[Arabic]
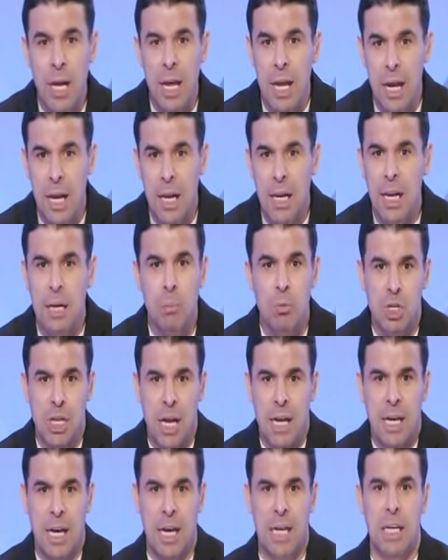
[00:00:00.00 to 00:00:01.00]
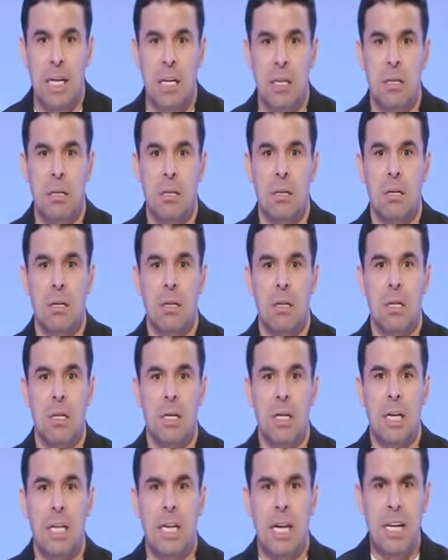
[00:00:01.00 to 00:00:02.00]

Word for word: ايه للمشجعين هي